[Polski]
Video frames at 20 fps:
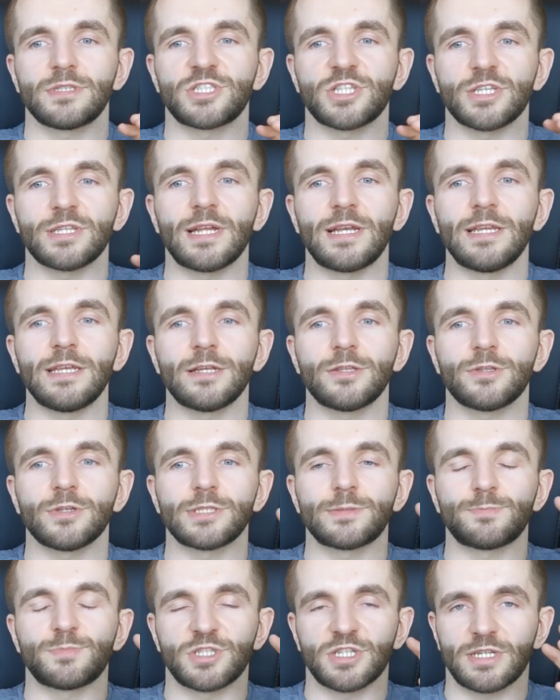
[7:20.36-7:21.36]
Channeling to
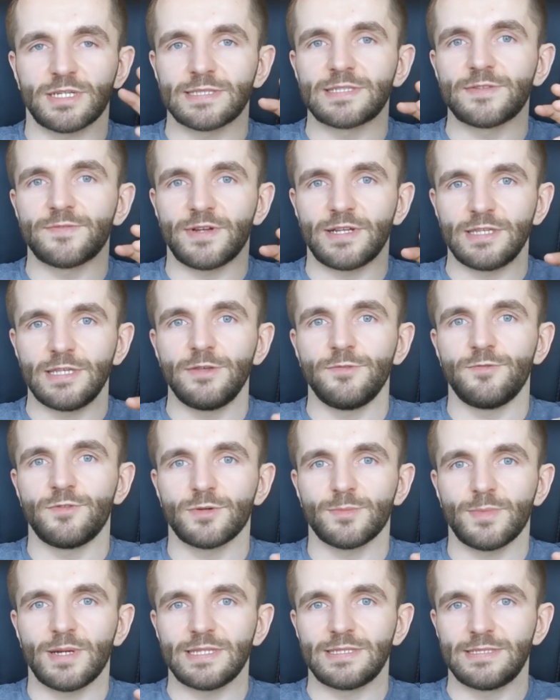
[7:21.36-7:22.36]
jest przekazywanie
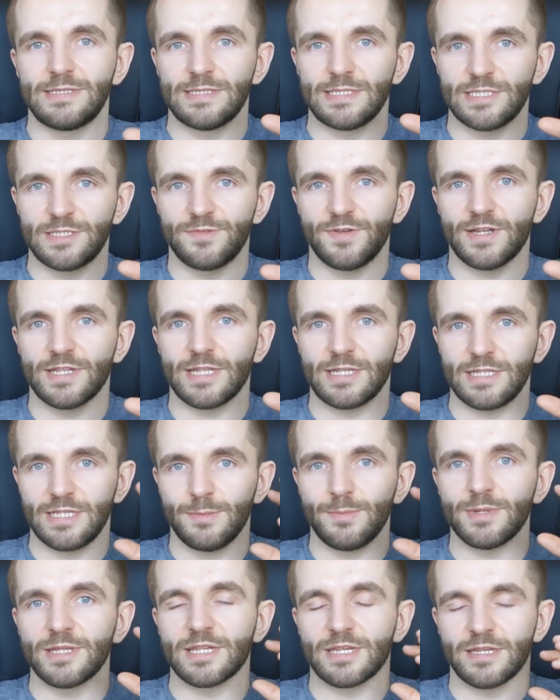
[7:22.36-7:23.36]
informacji ze świata
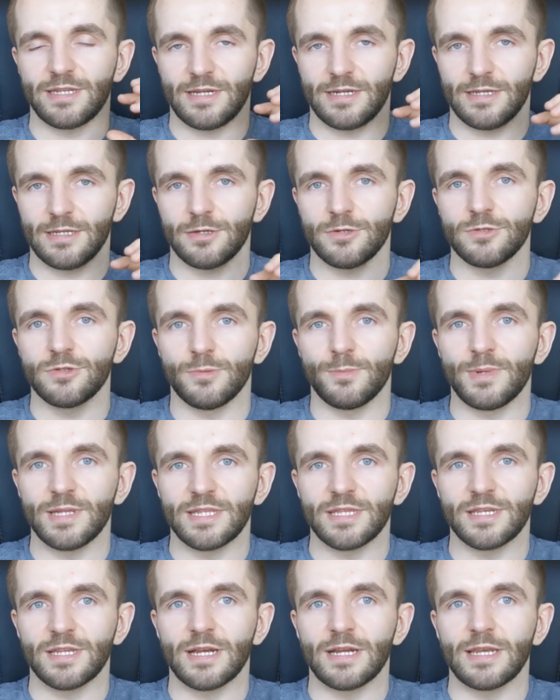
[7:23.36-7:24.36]
niematerialnego do
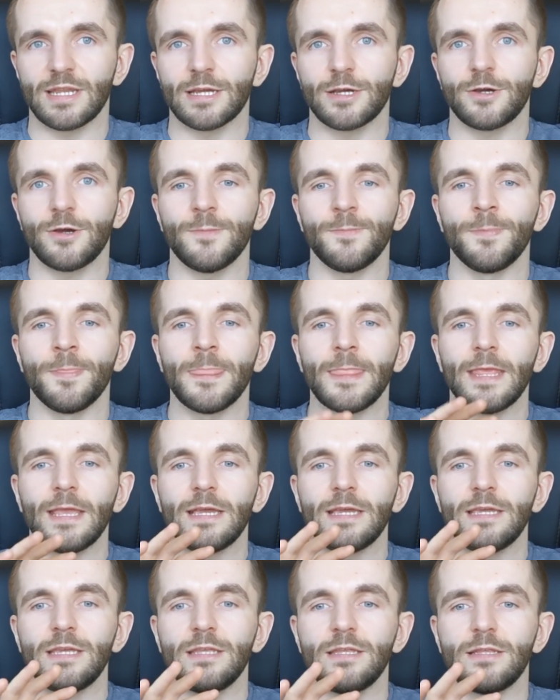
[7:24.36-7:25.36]
materialnego
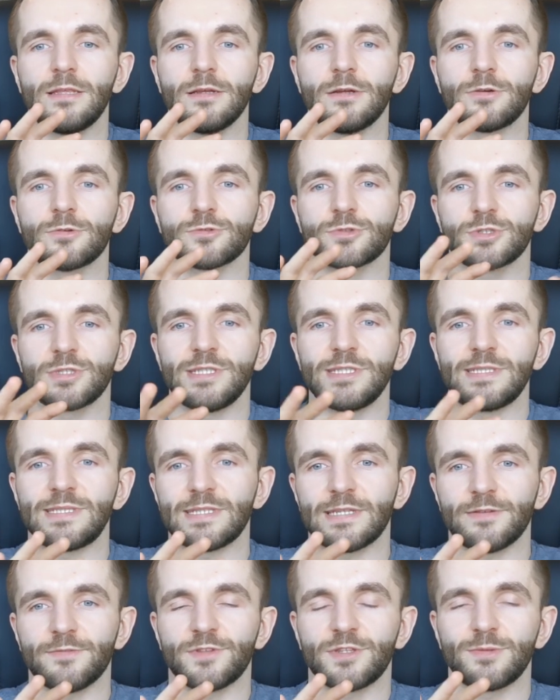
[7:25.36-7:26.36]
i
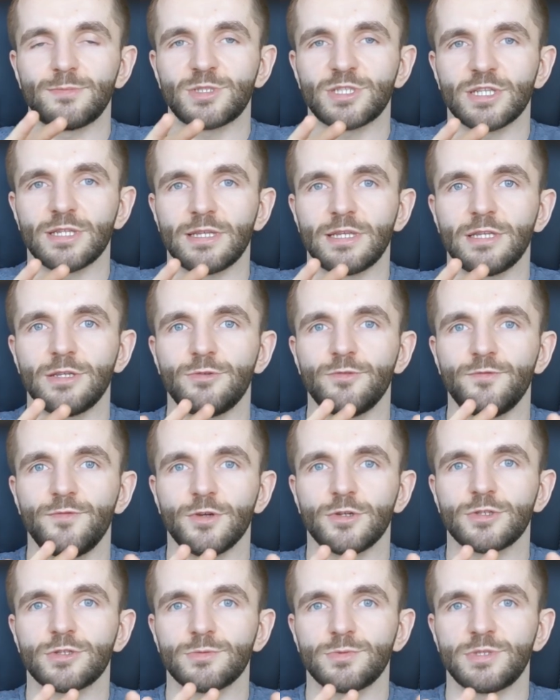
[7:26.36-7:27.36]
różnice w tym channelingu
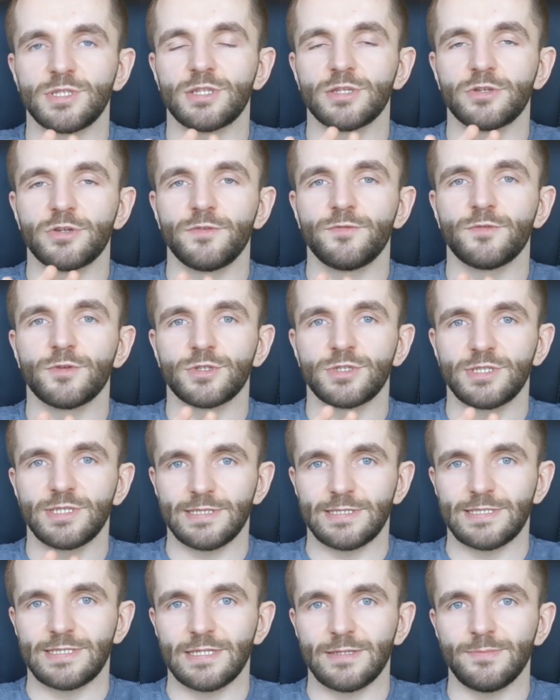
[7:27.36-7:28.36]
wiążą się tylko i
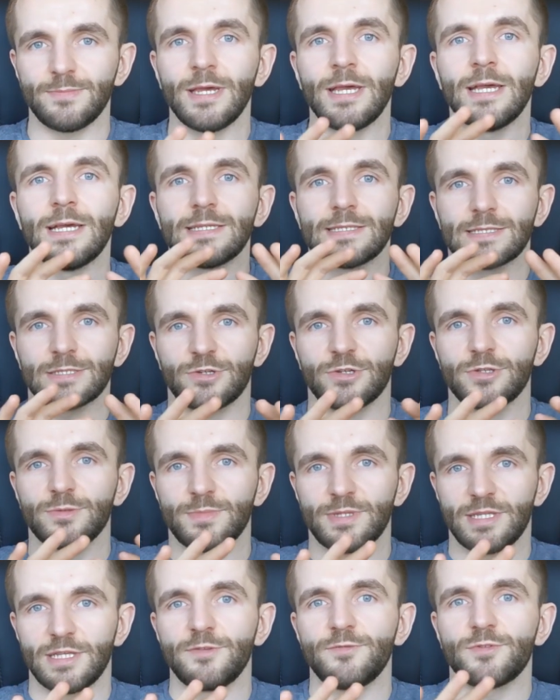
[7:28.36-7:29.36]
wyłącznie z tym, skąd
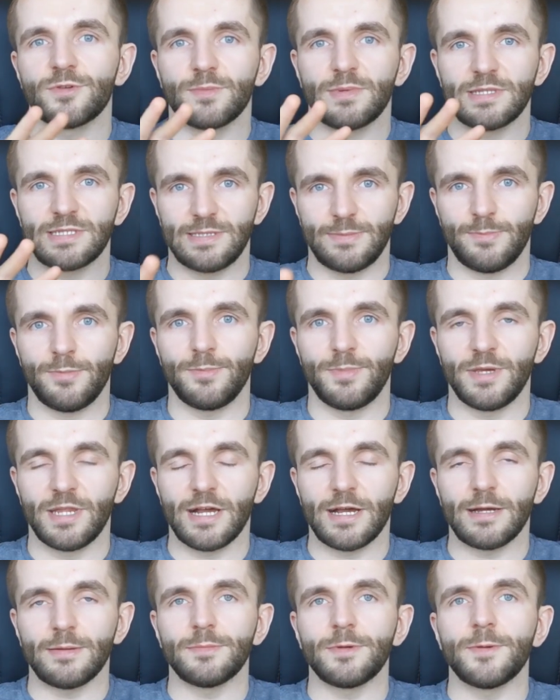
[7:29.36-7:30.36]
my te informacje
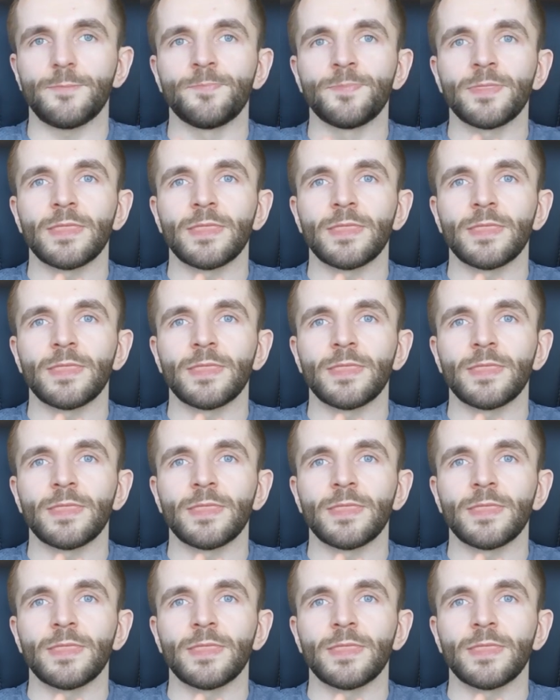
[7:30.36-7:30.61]
pobieramy.